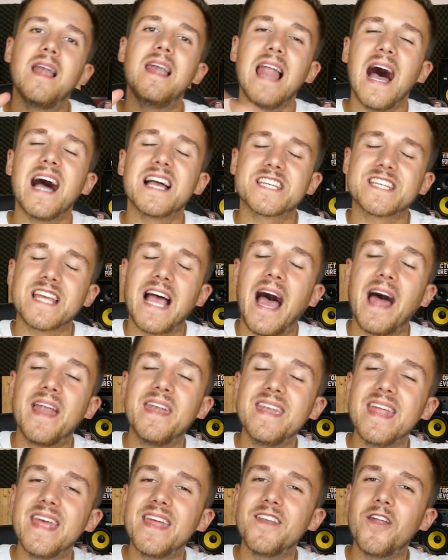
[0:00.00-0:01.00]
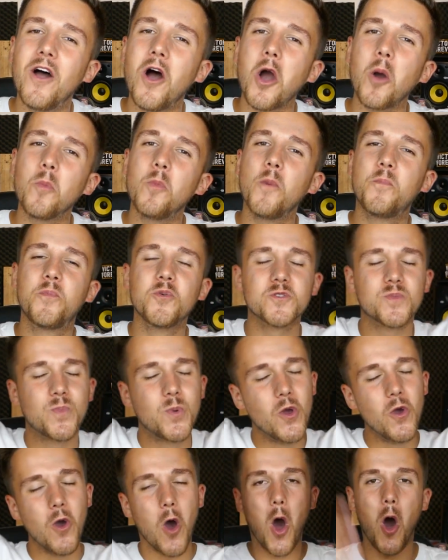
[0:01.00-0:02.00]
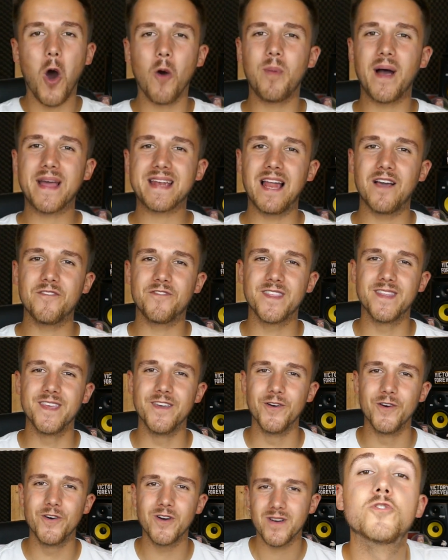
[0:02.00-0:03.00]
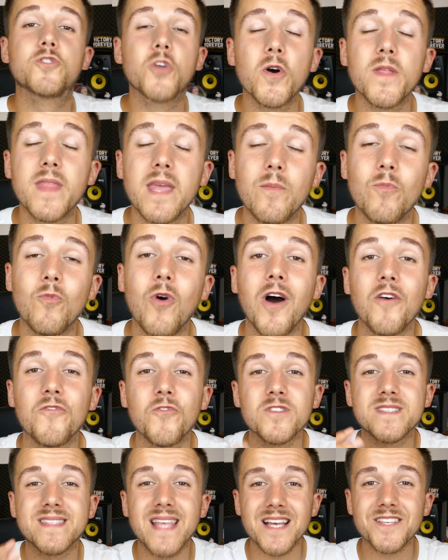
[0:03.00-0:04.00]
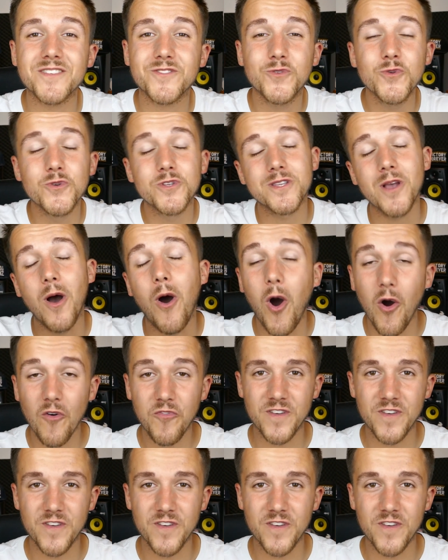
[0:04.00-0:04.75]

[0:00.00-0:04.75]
lâche un énorme pouce bleu en bas de la vidéo, donnez-moi vos astuces en